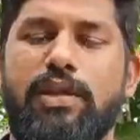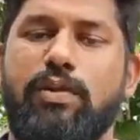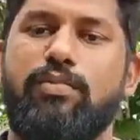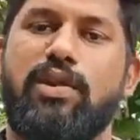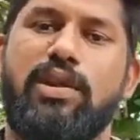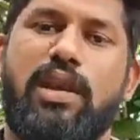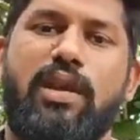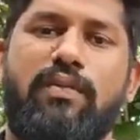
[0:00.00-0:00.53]
நம்ம
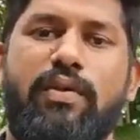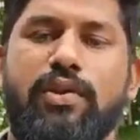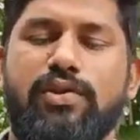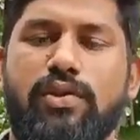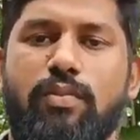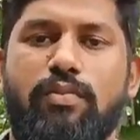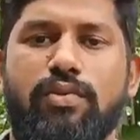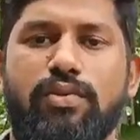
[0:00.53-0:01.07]
இதுக்கு முன்னாடி நிறைய
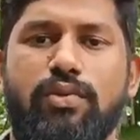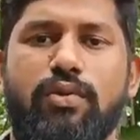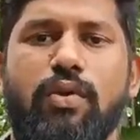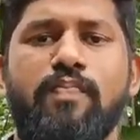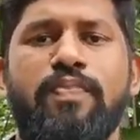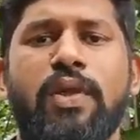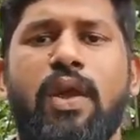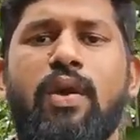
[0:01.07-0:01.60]
வீடியோஸ் நம்ம
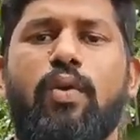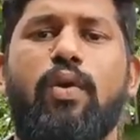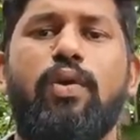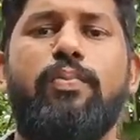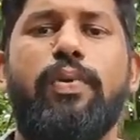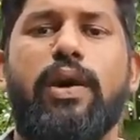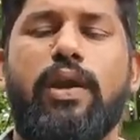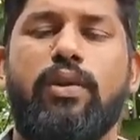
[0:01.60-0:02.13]
கொடுத்துருக்கோம்
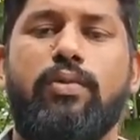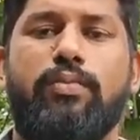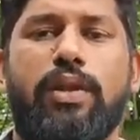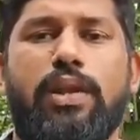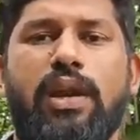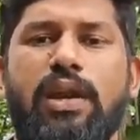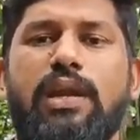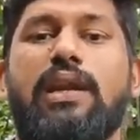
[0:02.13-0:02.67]
கொழுப்பு கரையணும்னு
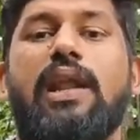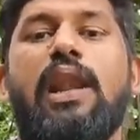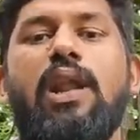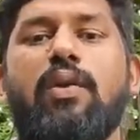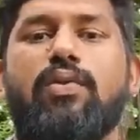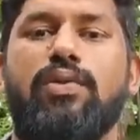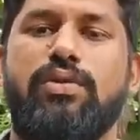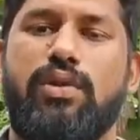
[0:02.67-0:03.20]
பார்த்தீங்கன்னா நீங்கள்
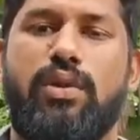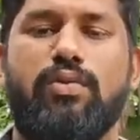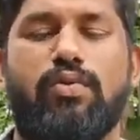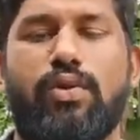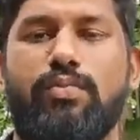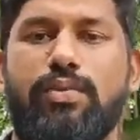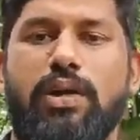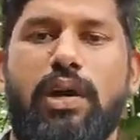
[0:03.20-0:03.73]
நெல்
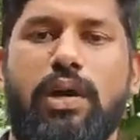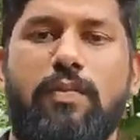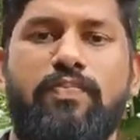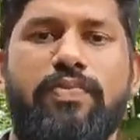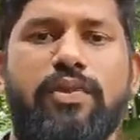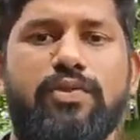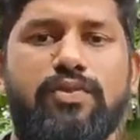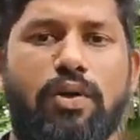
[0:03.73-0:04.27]
கொடுத்துருந்தாலும் கொழுப்பு கரையும்